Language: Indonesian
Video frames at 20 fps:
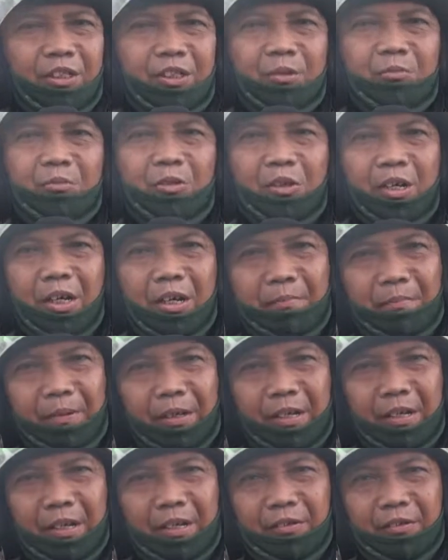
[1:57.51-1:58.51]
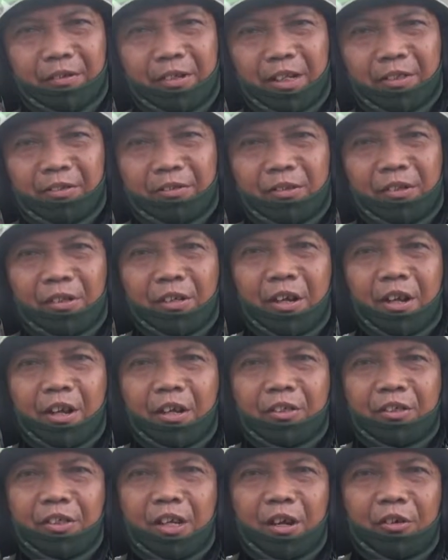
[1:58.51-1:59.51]
Semoga para donatur
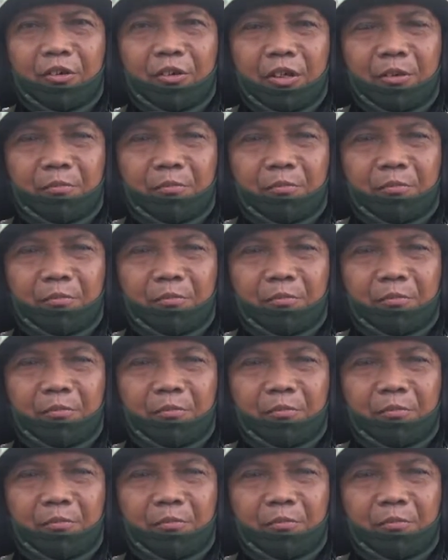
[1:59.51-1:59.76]
selalu